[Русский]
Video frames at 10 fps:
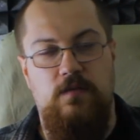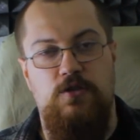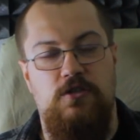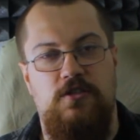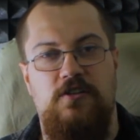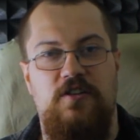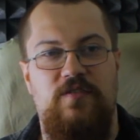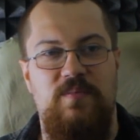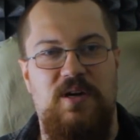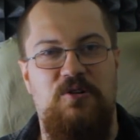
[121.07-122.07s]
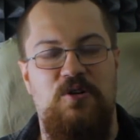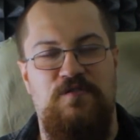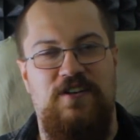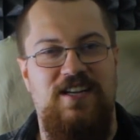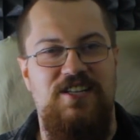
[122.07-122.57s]
Все остальное время
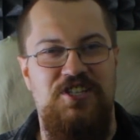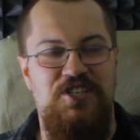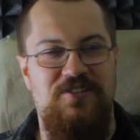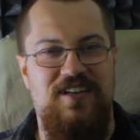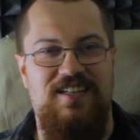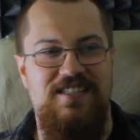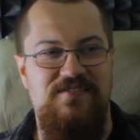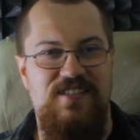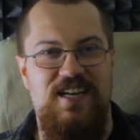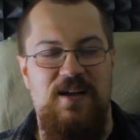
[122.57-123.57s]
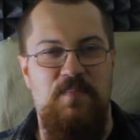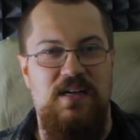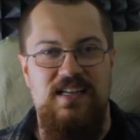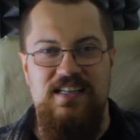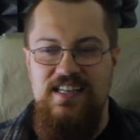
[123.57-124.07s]
кофе хлещу, как из ведра
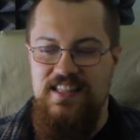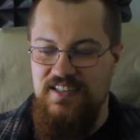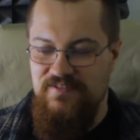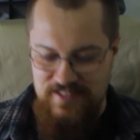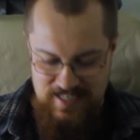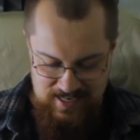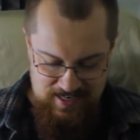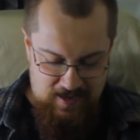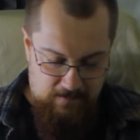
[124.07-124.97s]
по литру в день.